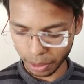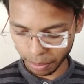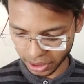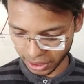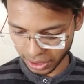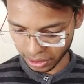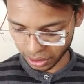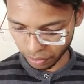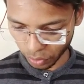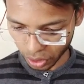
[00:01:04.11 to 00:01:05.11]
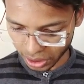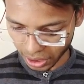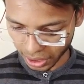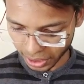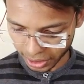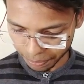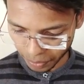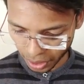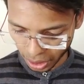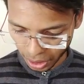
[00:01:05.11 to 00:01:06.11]
का प्रेसिडेंस वो किस तरीके से
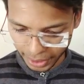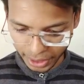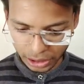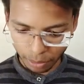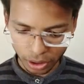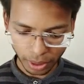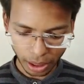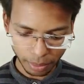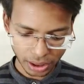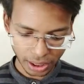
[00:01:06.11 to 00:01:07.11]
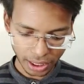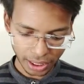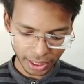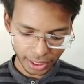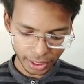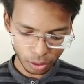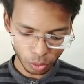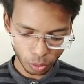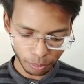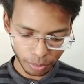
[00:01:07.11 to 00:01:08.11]
डेटा सपोज हमारे पास अगर लिखा है कि
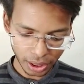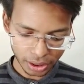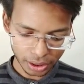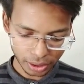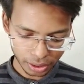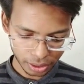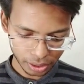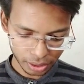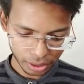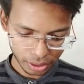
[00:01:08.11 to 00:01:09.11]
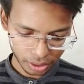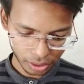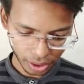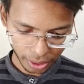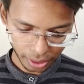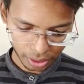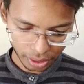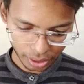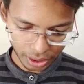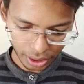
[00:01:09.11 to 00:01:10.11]
टू प्लस थ्री
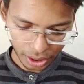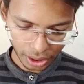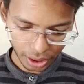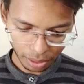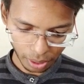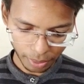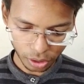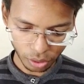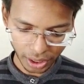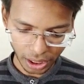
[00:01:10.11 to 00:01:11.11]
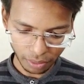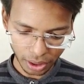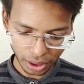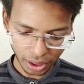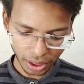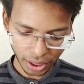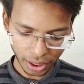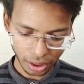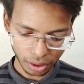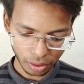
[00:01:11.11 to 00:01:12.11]
जैसे कि हमारे पास दो वेरिएबल हैं
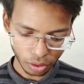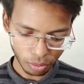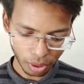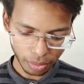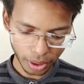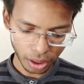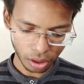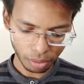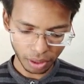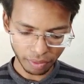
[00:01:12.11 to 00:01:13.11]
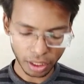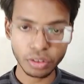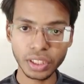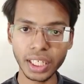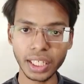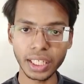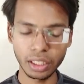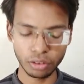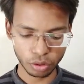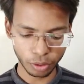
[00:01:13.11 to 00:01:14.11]
ए कॉमा बी और हमने वैल्यूज़ दे रखी
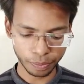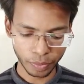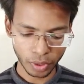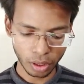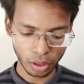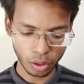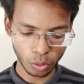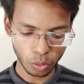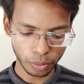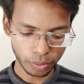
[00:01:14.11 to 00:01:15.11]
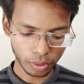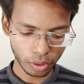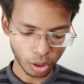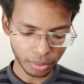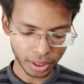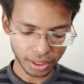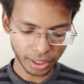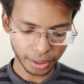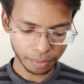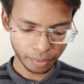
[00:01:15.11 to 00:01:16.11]
है उसको टू कॉमा
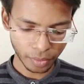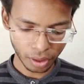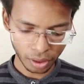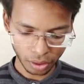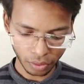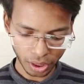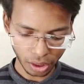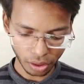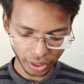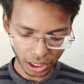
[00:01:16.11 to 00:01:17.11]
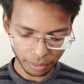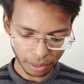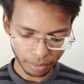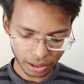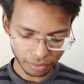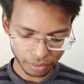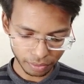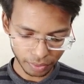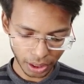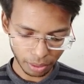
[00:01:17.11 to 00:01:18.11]
थ्री ओके और एक हमारे पास
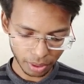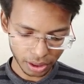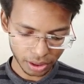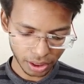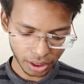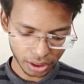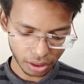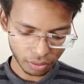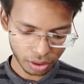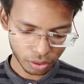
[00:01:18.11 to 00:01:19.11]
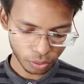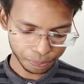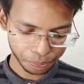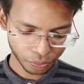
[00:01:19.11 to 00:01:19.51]
वेरिएबल है सी इज़ इक्वल्स टू